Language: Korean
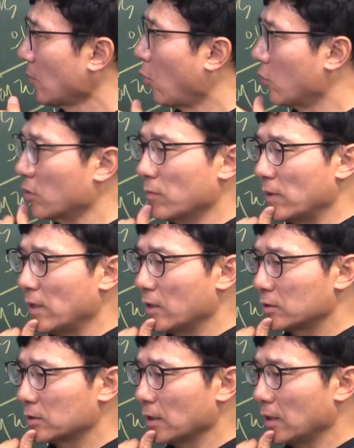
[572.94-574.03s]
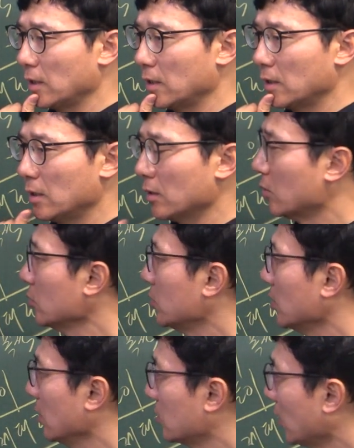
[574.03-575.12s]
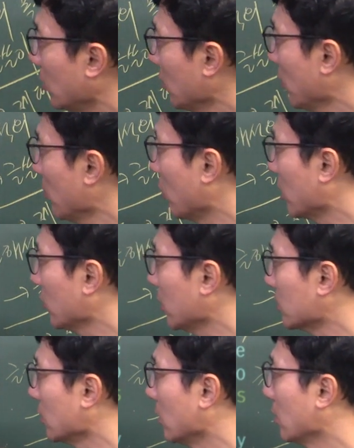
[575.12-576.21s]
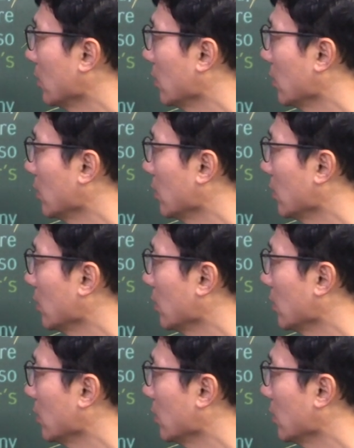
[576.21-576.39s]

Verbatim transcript: 어 그런 말 나왔지. 네. 그렇지. 자 여기 보면 뭐라고 돼 있어?